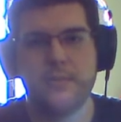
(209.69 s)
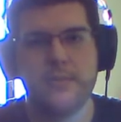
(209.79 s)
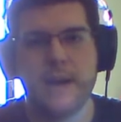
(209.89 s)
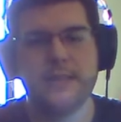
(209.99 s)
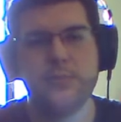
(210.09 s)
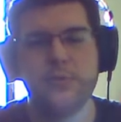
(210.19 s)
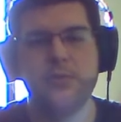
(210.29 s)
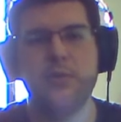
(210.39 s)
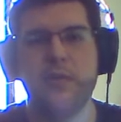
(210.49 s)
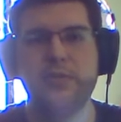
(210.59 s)
O máximo do
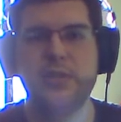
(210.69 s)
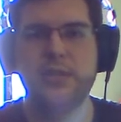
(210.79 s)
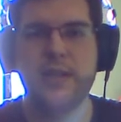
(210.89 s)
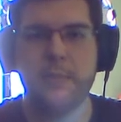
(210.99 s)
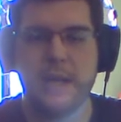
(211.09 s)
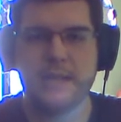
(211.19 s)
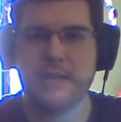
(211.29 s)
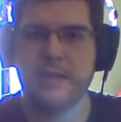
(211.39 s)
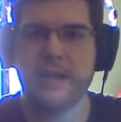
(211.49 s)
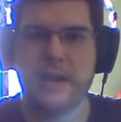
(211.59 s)
que o FX trabalha é
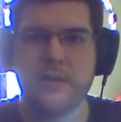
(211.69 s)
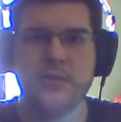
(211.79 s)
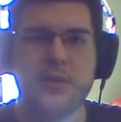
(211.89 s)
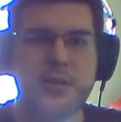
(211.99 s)
70 graus.